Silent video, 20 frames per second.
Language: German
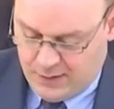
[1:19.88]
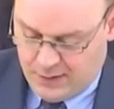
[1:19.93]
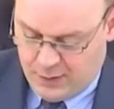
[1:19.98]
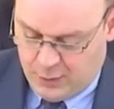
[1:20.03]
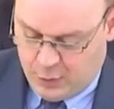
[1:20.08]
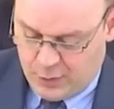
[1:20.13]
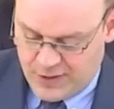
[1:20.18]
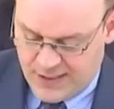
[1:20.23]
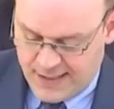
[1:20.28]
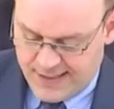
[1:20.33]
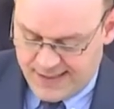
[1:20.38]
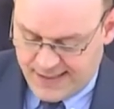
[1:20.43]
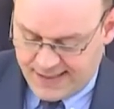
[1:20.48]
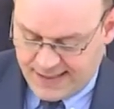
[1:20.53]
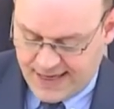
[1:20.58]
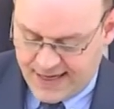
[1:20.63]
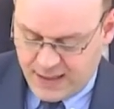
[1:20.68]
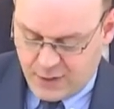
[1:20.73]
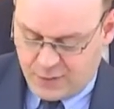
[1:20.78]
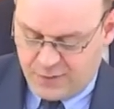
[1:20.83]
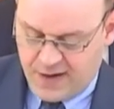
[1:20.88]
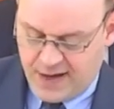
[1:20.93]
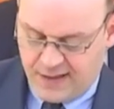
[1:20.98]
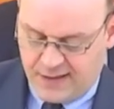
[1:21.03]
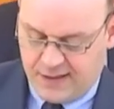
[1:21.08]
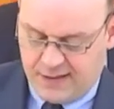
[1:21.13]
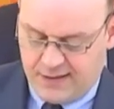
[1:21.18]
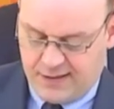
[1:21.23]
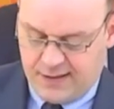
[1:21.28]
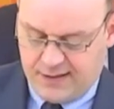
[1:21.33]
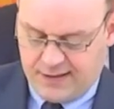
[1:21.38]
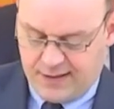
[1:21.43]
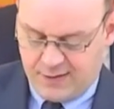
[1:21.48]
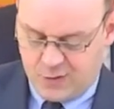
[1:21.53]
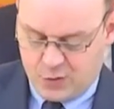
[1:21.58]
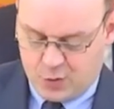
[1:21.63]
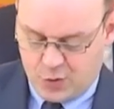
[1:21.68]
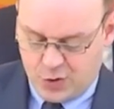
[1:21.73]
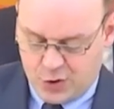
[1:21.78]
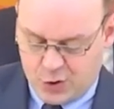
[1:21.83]
und die sie rechtfertigende
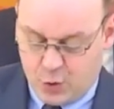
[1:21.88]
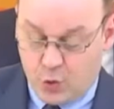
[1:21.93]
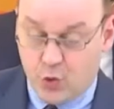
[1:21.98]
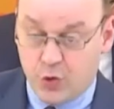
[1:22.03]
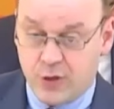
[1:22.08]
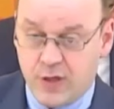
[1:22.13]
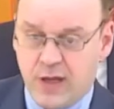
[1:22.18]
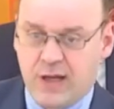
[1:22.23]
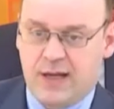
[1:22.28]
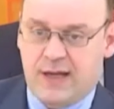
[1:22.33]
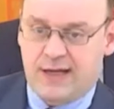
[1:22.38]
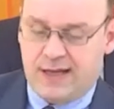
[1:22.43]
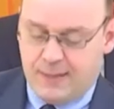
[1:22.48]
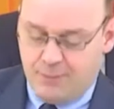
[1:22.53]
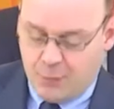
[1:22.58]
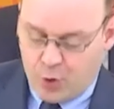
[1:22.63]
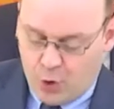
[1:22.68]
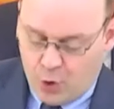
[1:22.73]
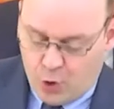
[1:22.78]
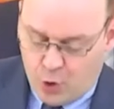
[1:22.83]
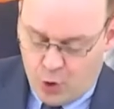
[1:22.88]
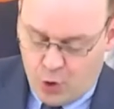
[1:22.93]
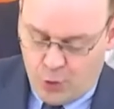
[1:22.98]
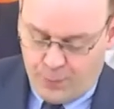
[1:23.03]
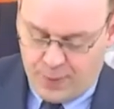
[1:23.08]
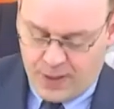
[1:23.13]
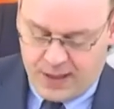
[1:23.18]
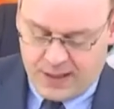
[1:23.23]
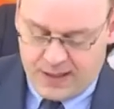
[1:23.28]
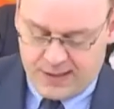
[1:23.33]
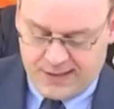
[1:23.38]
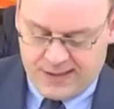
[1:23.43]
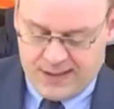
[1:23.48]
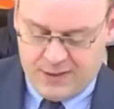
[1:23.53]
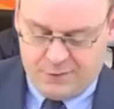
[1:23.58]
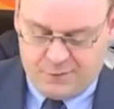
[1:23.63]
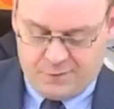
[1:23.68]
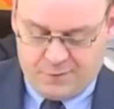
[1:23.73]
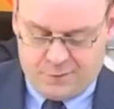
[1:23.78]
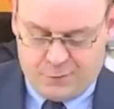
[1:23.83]
Diskussion dem
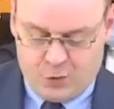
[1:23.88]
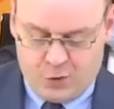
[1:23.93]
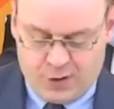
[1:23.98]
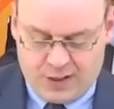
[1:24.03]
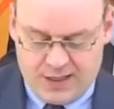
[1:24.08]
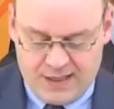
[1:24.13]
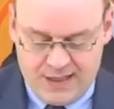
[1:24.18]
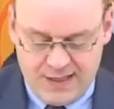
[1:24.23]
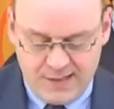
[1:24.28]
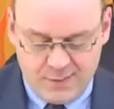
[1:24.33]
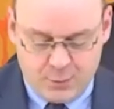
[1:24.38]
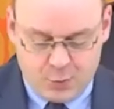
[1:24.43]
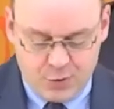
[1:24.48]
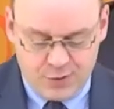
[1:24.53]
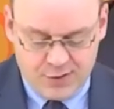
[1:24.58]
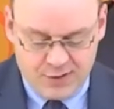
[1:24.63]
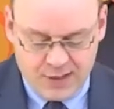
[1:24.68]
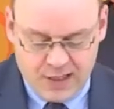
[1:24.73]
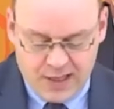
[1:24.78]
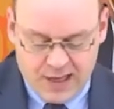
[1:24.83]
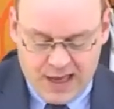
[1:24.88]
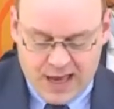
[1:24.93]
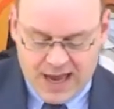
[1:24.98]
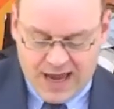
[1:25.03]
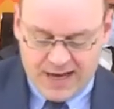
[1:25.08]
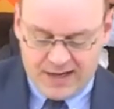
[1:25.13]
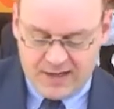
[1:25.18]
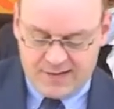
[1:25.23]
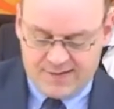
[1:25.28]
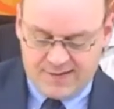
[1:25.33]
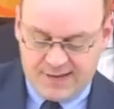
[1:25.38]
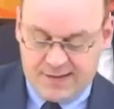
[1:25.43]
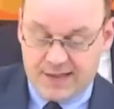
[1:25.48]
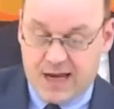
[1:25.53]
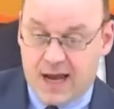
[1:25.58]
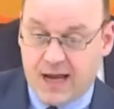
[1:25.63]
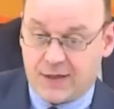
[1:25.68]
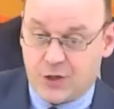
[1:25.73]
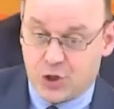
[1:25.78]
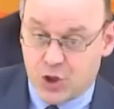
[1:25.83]
kooperativen Föderalismus einen
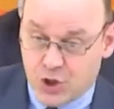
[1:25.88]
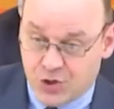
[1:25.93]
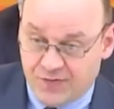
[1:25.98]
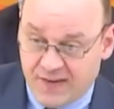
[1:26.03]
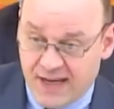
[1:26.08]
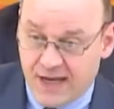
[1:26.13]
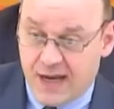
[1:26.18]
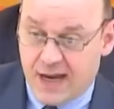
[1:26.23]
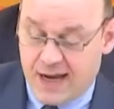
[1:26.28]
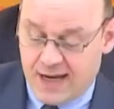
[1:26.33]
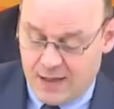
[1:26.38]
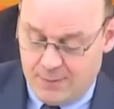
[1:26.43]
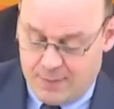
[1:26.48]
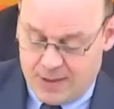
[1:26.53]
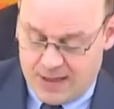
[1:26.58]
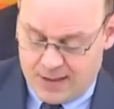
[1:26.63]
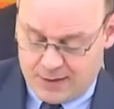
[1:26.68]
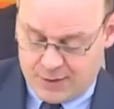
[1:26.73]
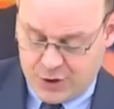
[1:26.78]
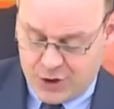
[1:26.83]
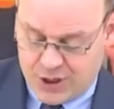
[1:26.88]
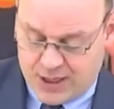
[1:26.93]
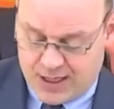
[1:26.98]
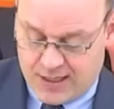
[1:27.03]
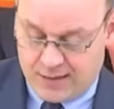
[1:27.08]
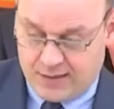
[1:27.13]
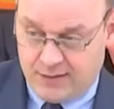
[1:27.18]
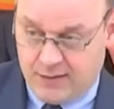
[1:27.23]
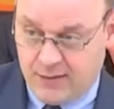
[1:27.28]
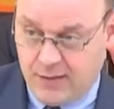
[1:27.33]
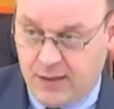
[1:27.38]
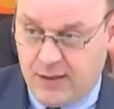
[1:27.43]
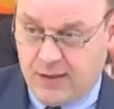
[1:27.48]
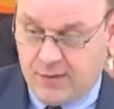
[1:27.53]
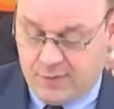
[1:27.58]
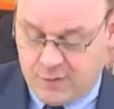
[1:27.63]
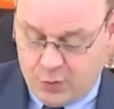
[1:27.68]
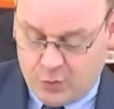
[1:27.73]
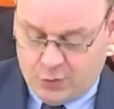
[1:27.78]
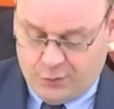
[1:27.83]
Zitat schwer heilbaren Schaden
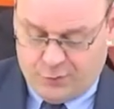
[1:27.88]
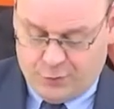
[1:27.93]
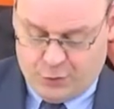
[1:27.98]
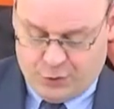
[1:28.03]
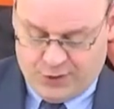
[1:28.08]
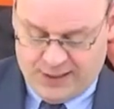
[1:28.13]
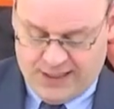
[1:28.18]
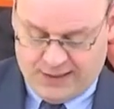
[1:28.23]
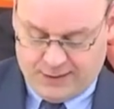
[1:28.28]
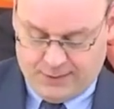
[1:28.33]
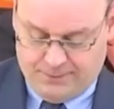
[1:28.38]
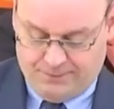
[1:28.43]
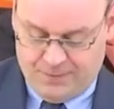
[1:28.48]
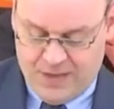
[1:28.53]
zugefügt hätten.